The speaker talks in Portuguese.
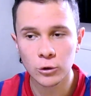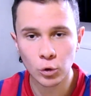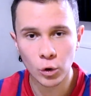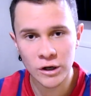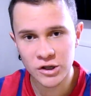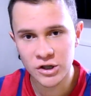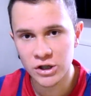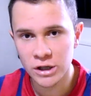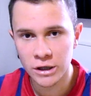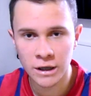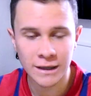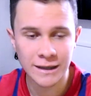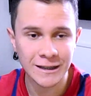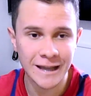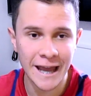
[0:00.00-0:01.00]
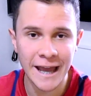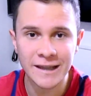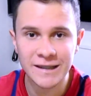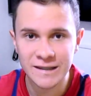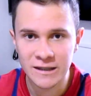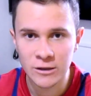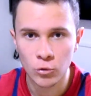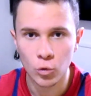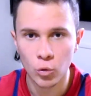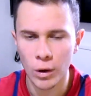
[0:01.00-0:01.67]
2 GB DDR5.